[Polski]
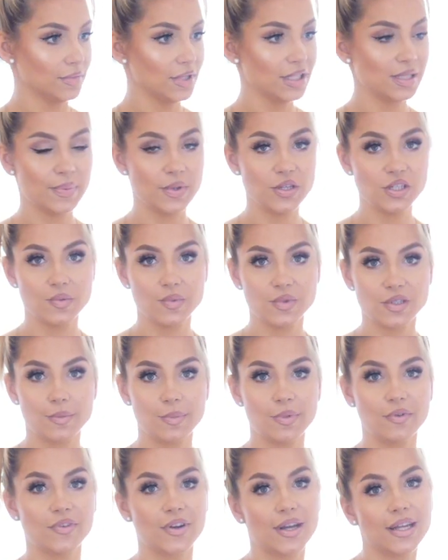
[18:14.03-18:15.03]
I spędzimy
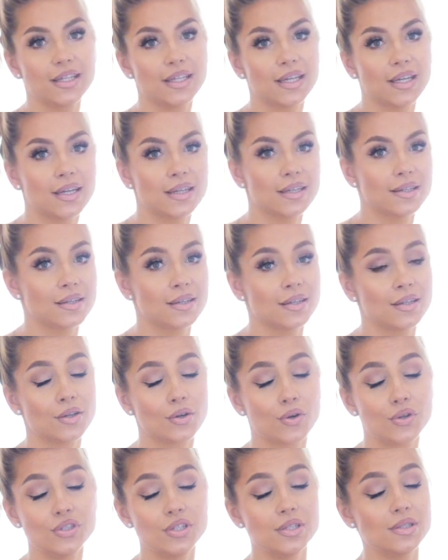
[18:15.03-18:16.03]
sobie fajnie e,
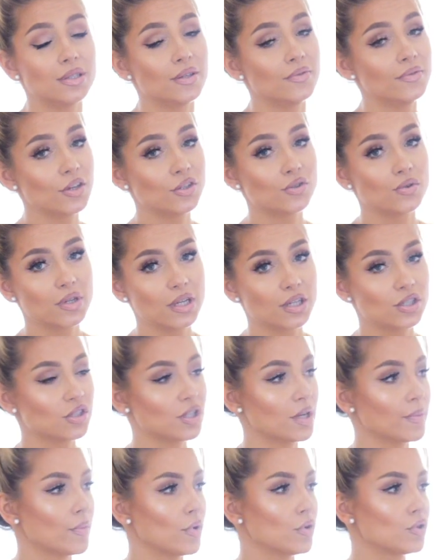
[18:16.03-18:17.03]
rodzinny wieczór
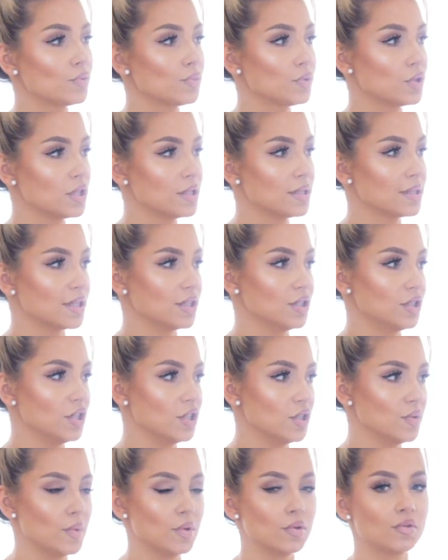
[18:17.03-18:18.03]
jeszcze, mąż przyjdzie za
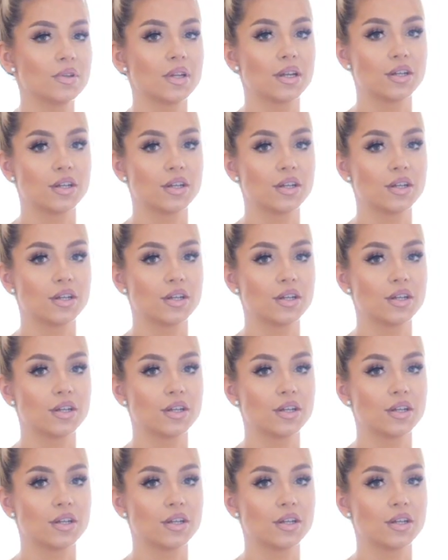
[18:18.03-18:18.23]
10 minut,